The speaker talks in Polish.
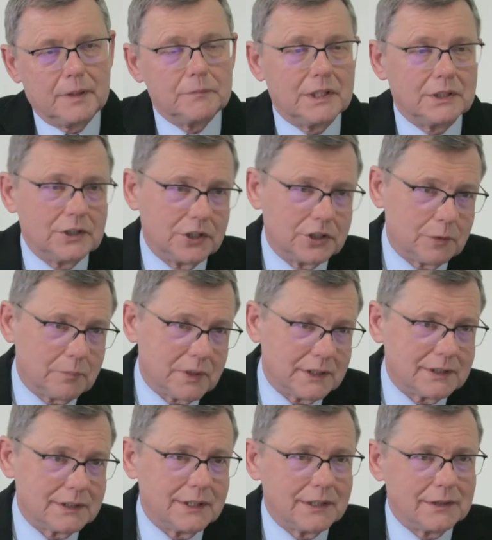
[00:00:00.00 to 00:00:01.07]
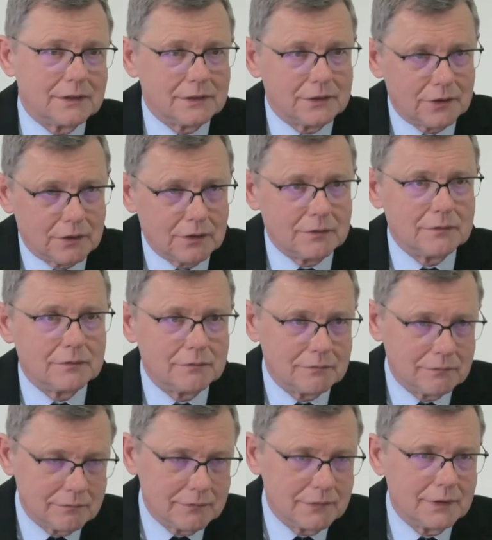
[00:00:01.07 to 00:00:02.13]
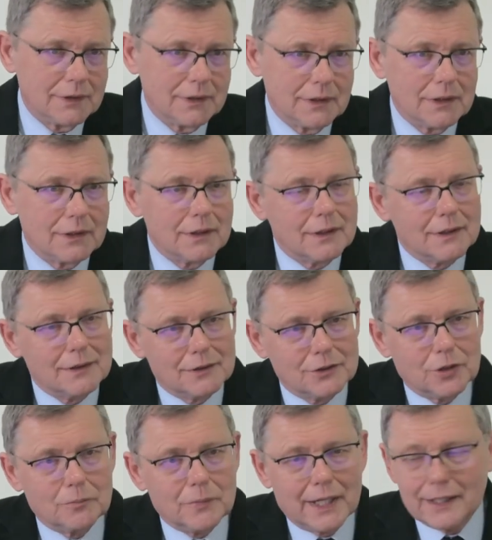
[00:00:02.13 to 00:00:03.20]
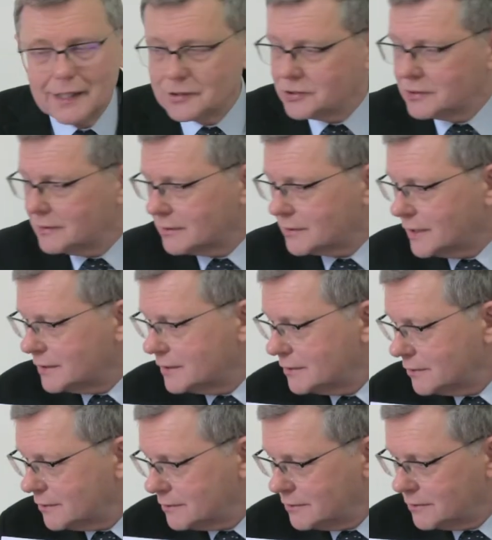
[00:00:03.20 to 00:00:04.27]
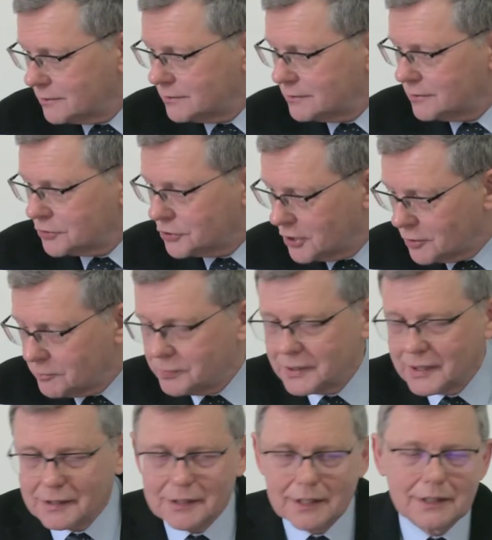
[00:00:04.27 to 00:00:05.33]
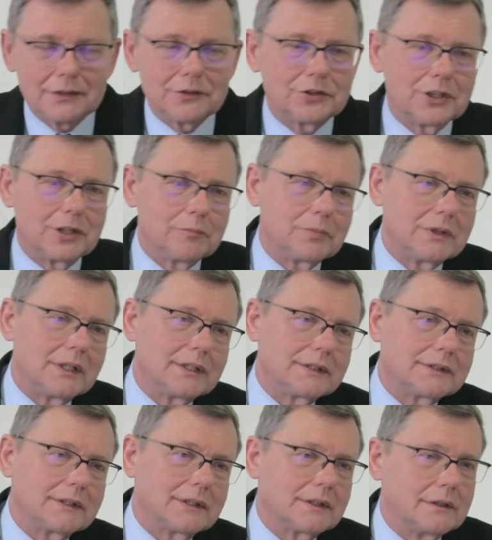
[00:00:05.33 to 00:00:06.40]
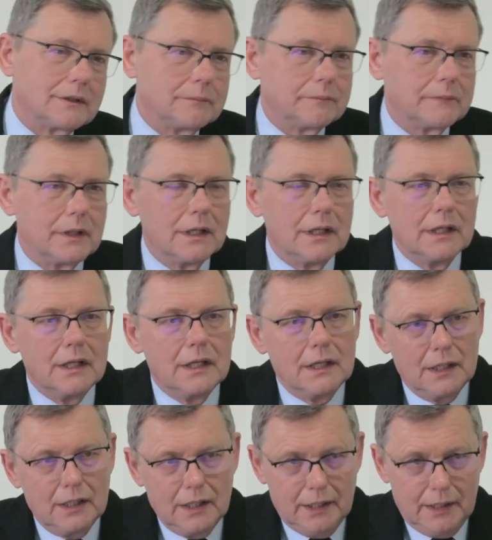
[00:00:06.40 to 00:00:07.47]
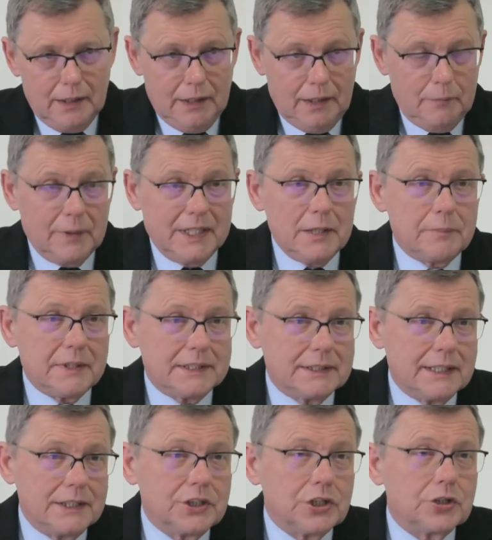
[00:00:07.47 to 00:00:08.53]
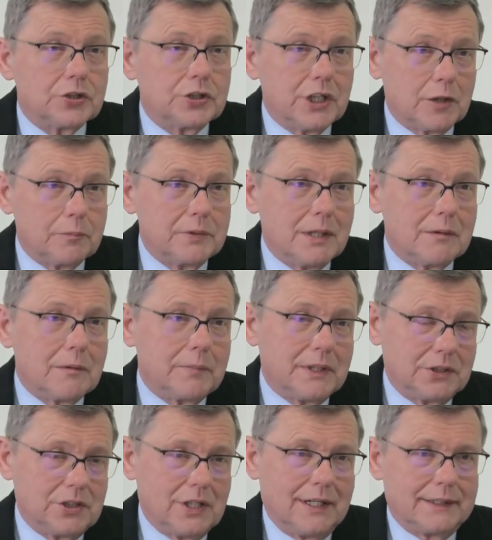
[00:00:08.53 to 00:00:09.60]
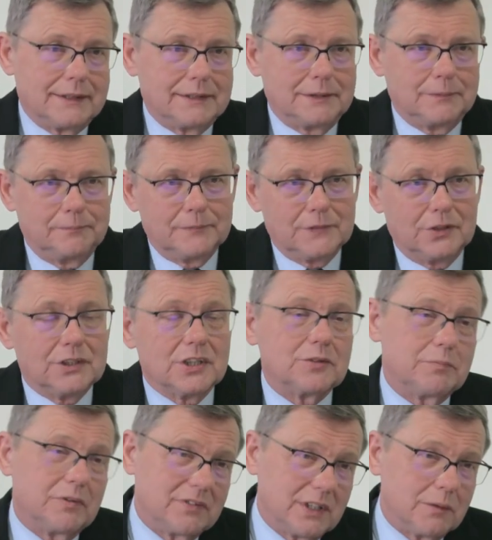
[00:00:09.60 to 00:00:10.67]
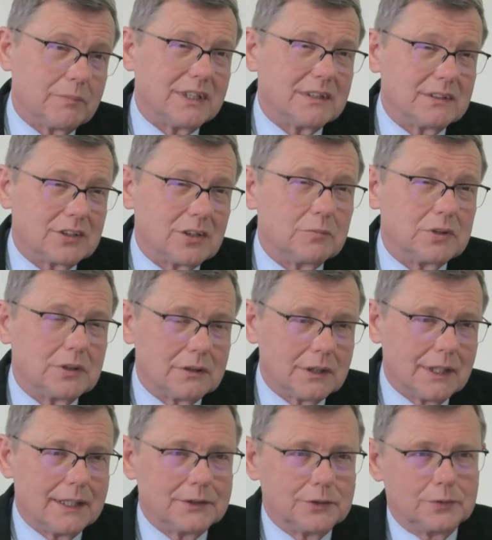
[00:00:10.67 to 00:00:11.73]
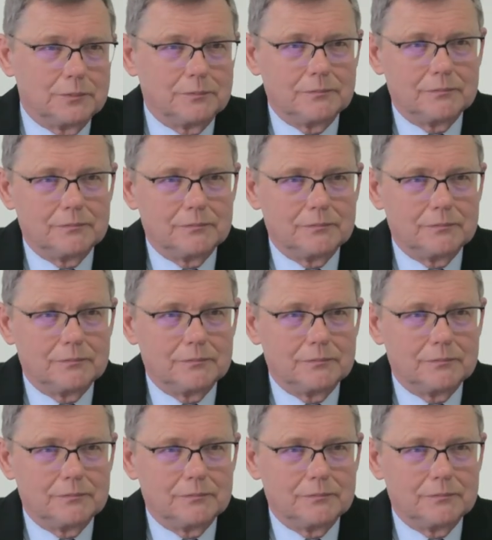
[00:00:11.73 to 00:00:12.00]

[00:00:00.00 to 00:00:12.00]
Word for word: Mam nadzieję, że prezydent do, do maja czy do kiedy? Do, do sierpnia, tak, do sierpnia jest jego. Panie prezydencie, do sierpnia ma pan czas, chociaż powinien pan to zrobić od razu.